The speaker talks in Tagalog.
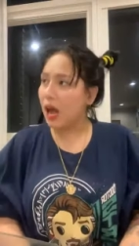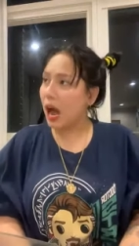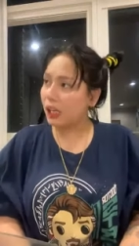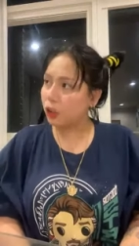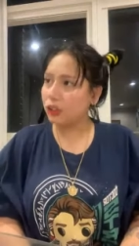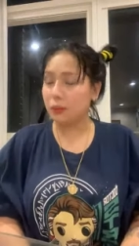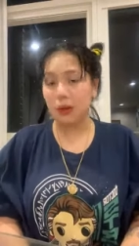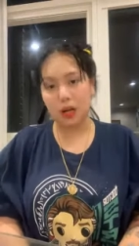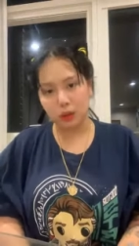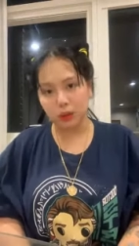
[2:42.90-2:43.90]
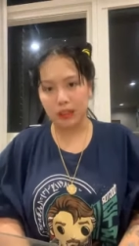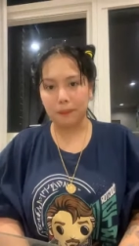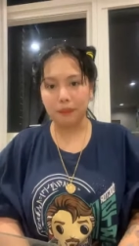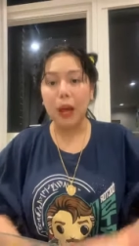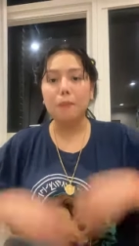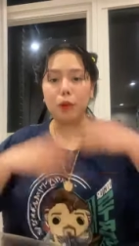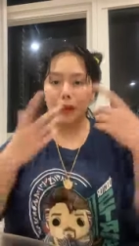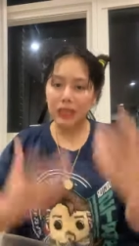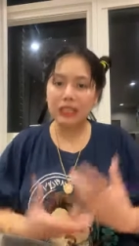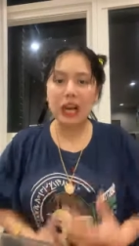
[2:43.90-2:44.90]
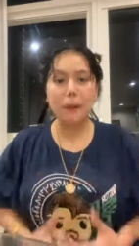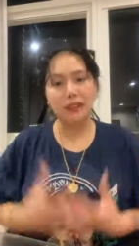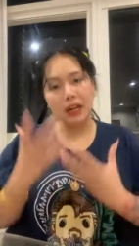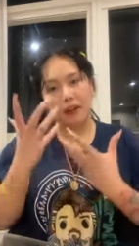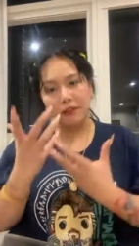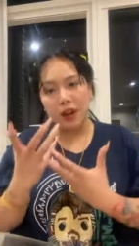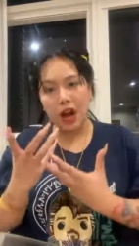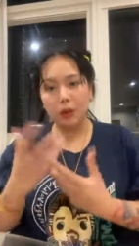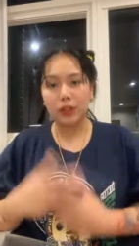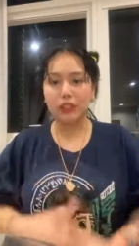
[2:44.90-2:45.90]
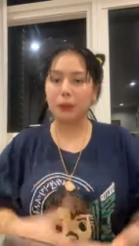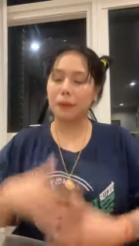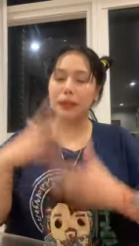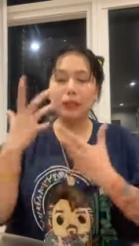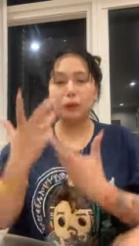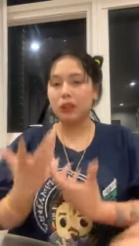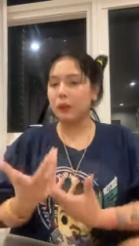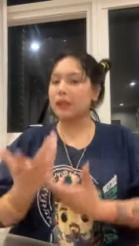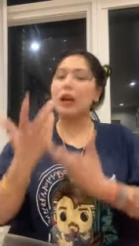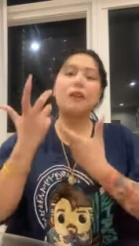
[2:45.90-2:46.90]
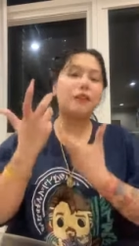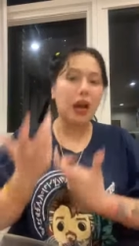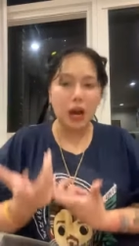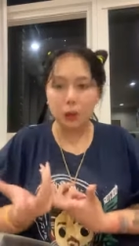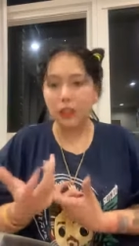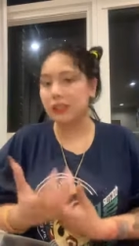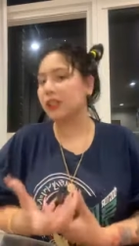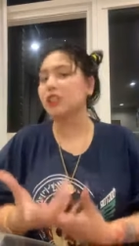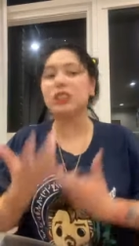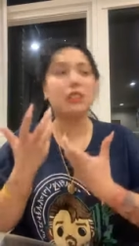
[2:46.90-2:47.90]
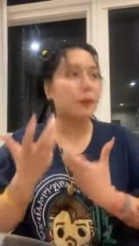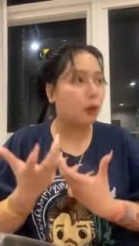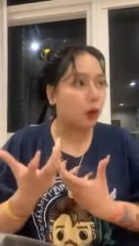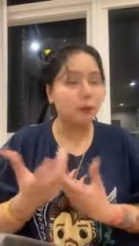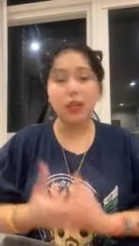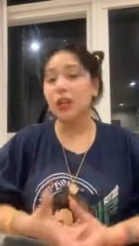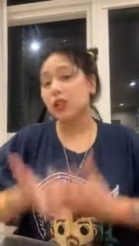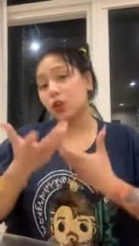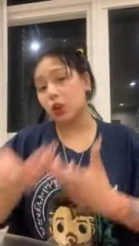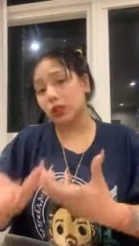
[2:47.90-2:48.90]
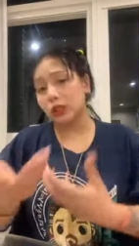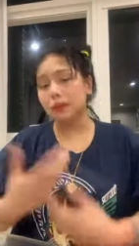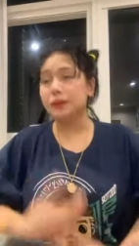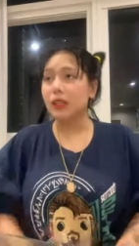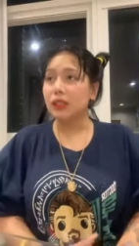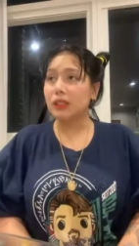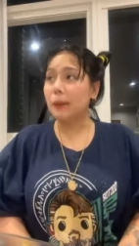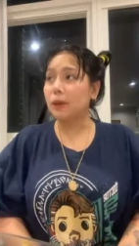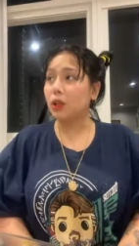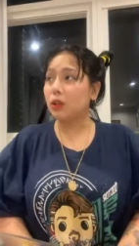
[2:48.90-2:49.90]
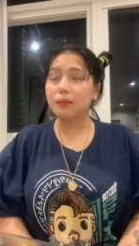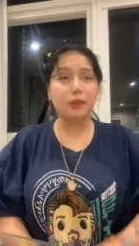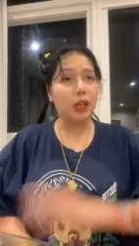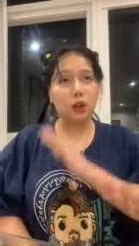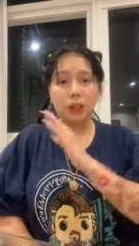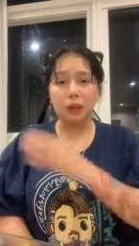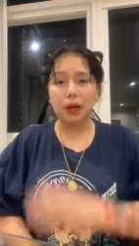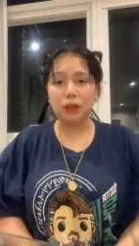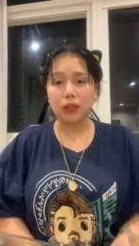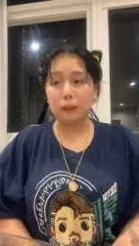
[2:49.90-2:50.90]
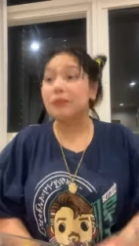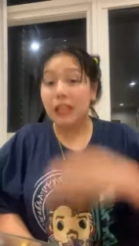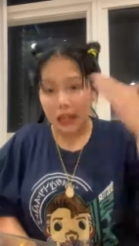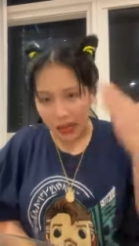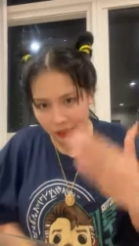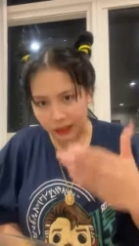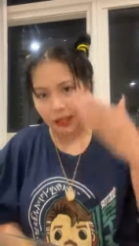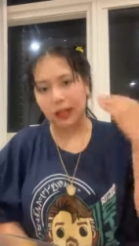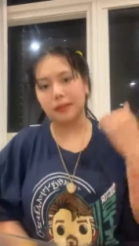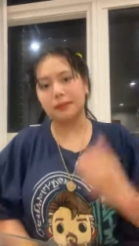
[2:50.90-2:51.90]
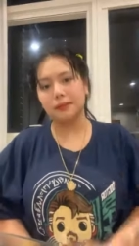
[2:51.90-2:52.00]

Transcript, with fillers: ayaw kitang makausap. Bumalik ka, may dala kang flowers. Pagbalik mo na may dala kang flowers, ang chika mo, sorry. Sabi ko, ayaw kitang makausap. Nagalit ka.